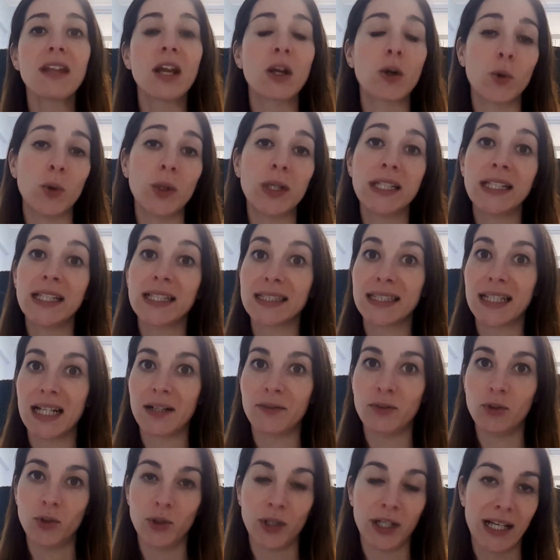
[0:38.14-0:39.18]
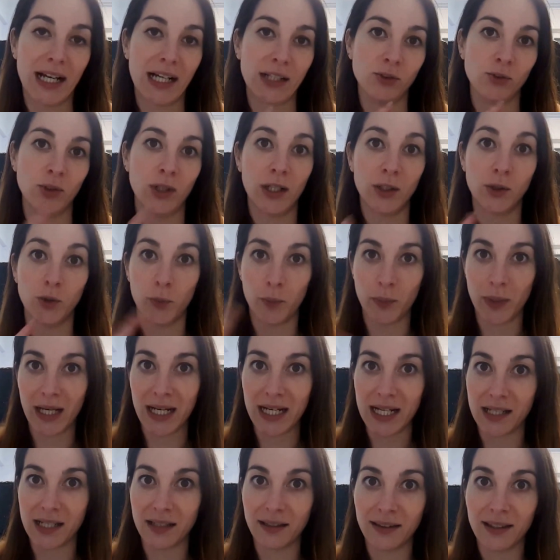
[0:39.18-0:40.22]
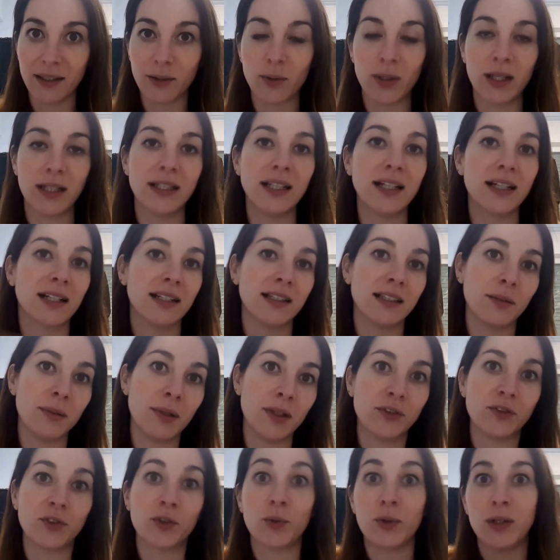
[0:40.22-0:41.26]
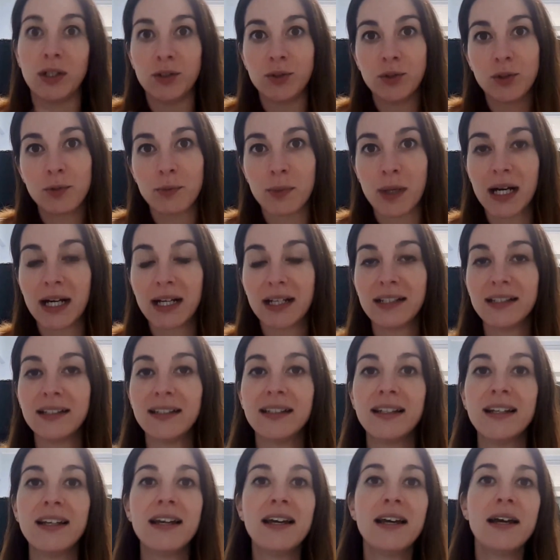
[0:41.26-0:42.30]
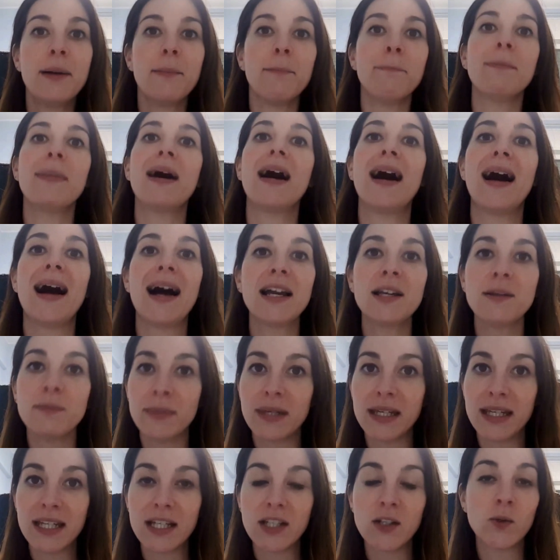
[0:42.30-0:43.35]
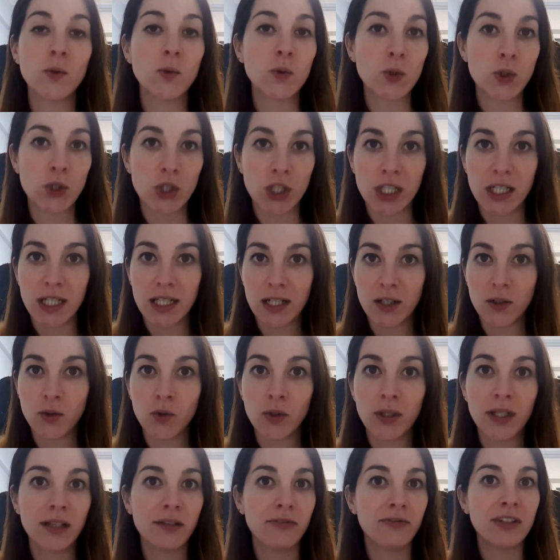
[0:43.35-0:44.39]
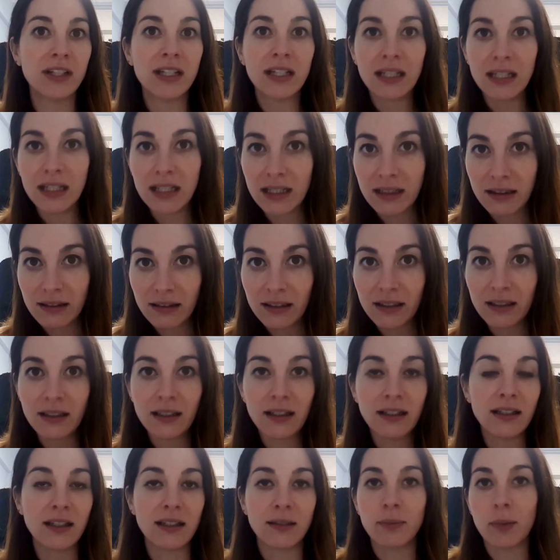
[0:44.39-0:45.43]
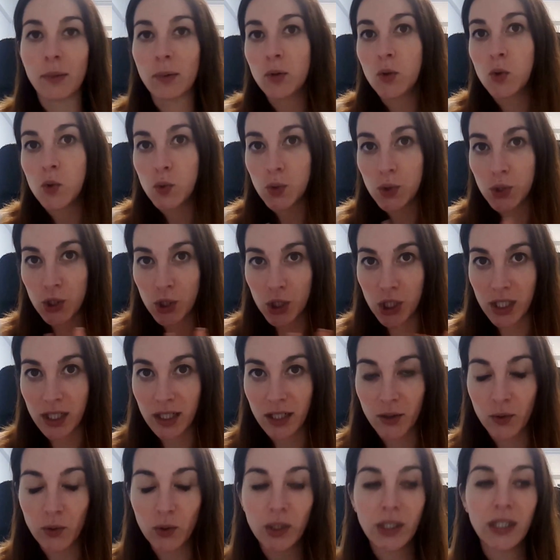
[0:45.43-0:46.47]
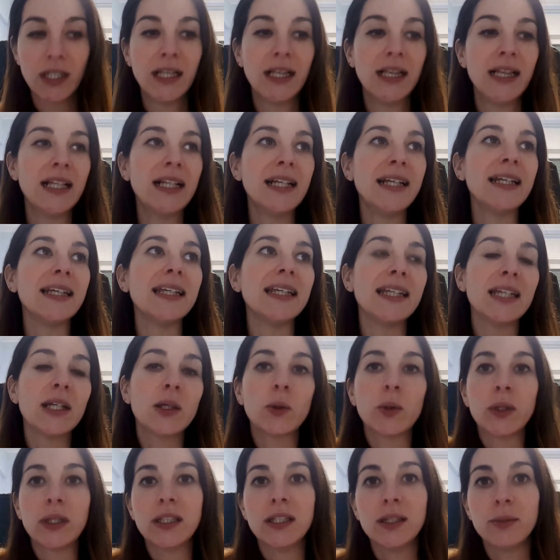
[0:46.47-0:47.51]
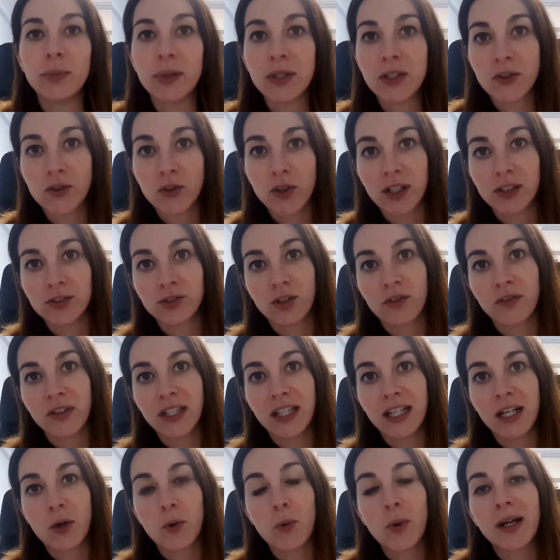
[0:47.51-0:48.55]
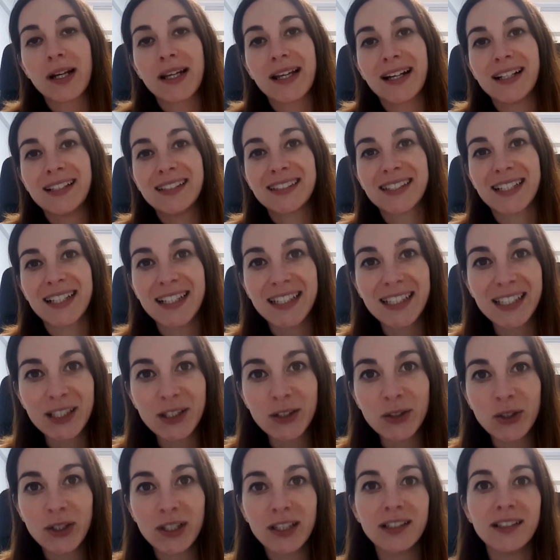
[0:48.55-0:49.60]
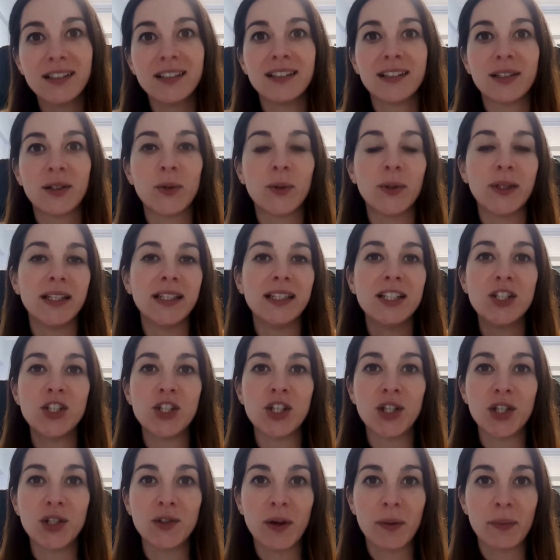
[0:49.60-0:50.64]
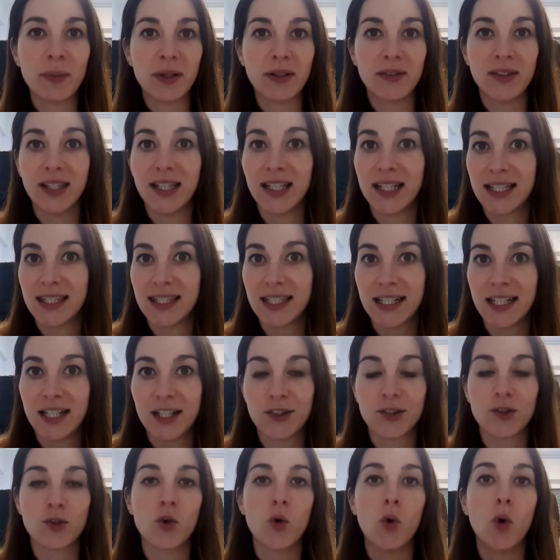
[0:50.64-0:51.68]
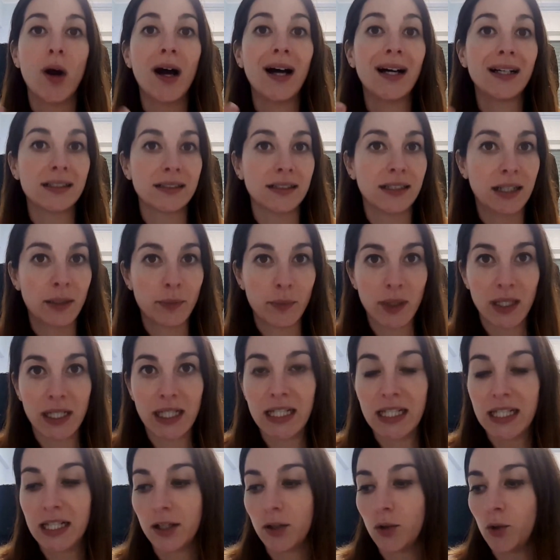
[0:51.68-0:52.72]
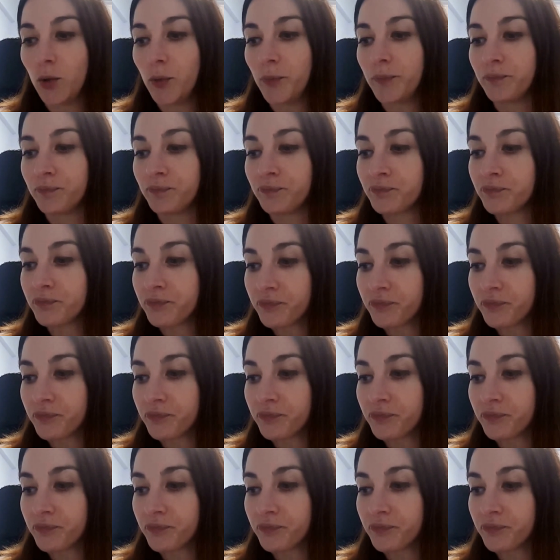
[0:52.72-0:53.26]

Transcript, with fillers: quelli da tavolo che hanno la doppia lente, quella di ingrandimento e quella normale, ma ahimè non c'erano, né finiti, né niente, proprio non c'erano e quindi penso che andrò a vedere in qualche altra Lidl eh, qui di Genova per vedere se riesco a reperirlo